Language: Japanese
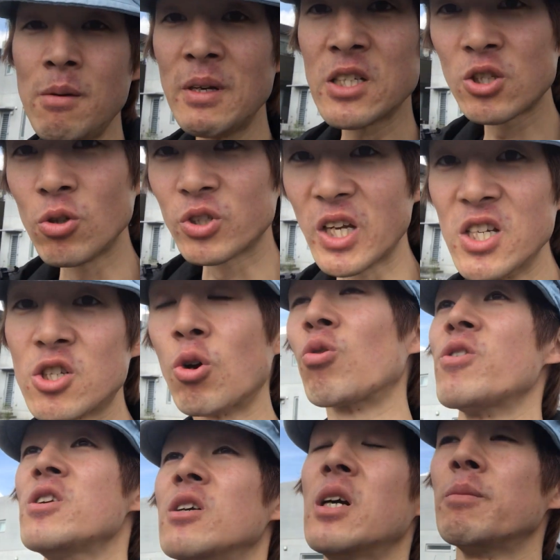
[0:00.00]
浜市の全
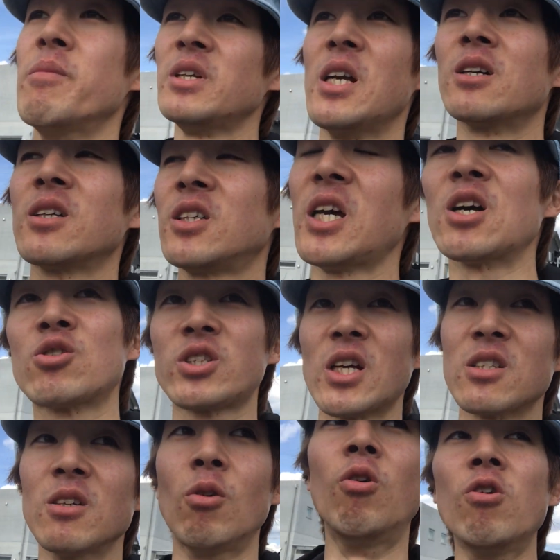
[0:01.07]
職員は皆虐
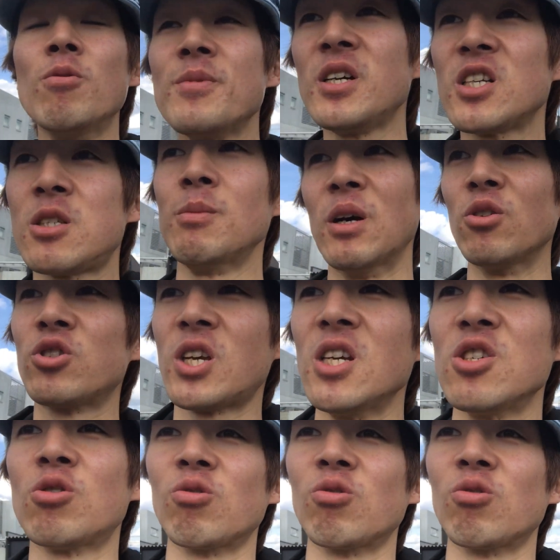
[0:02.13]
殺大宮島の全